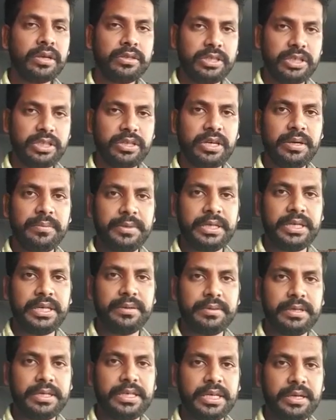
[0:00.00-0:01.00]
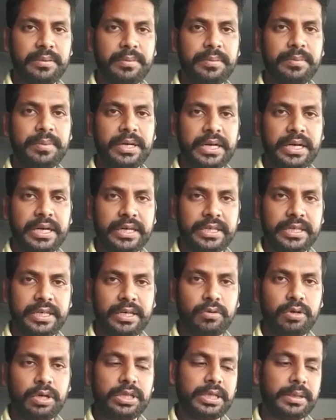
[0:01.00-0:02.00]
जितने महीने में इंडिया में मैं काट के
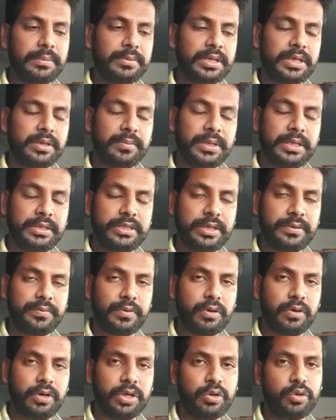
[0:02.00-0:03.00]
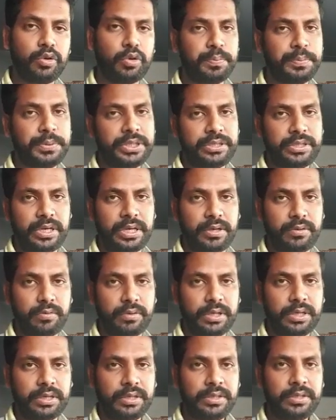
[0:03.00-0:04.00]
आऊँगा तब तक मैं सिर्फ ओनली ग्रुप ही
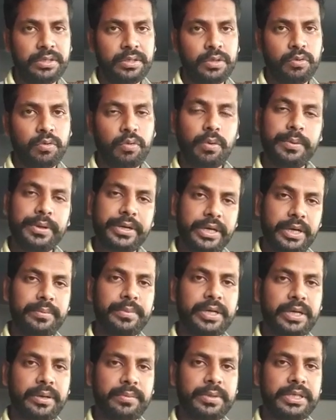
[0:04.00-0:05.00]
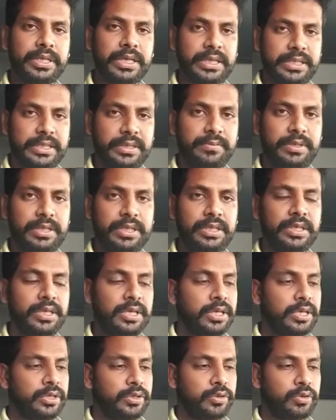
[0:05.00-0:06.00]
चलाऊँगा वो भी कभी कभी जैसे भी
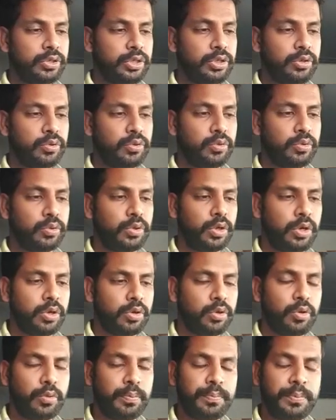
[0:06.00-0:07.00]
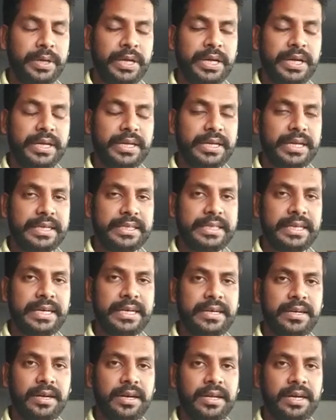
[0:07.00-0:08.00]
क्योंकि वो ग्रुप में कैसे
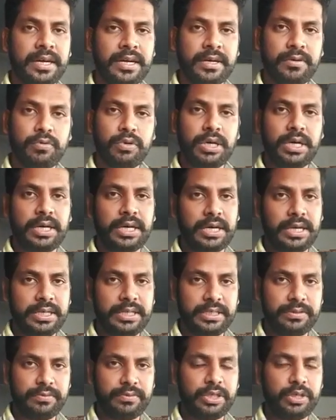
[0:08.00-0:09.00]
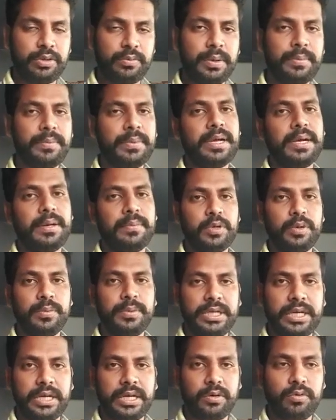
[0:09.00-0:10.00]
हैंडल करना वो इस वीडियो में मैं आपको
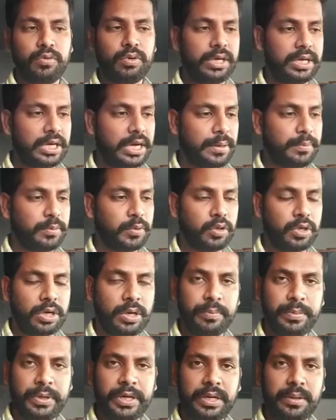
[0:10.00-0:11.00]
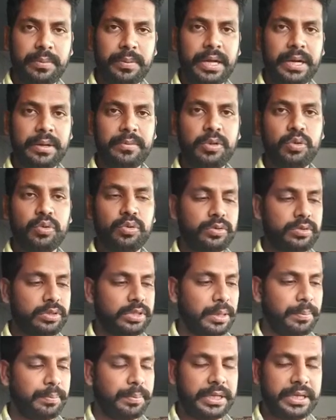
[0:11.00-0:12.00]
बता रहा हूँ आपको कंपनी के बारे में
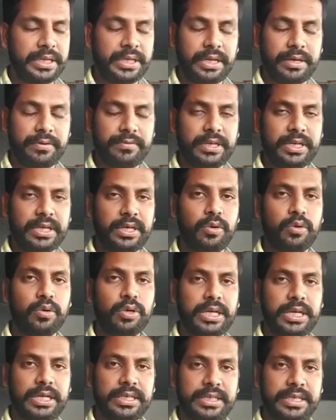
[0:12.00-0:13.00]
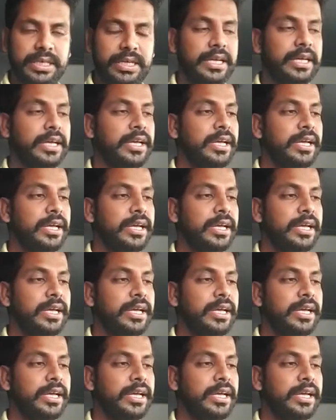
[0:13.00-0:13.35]
तब पता करवाना हो कैसे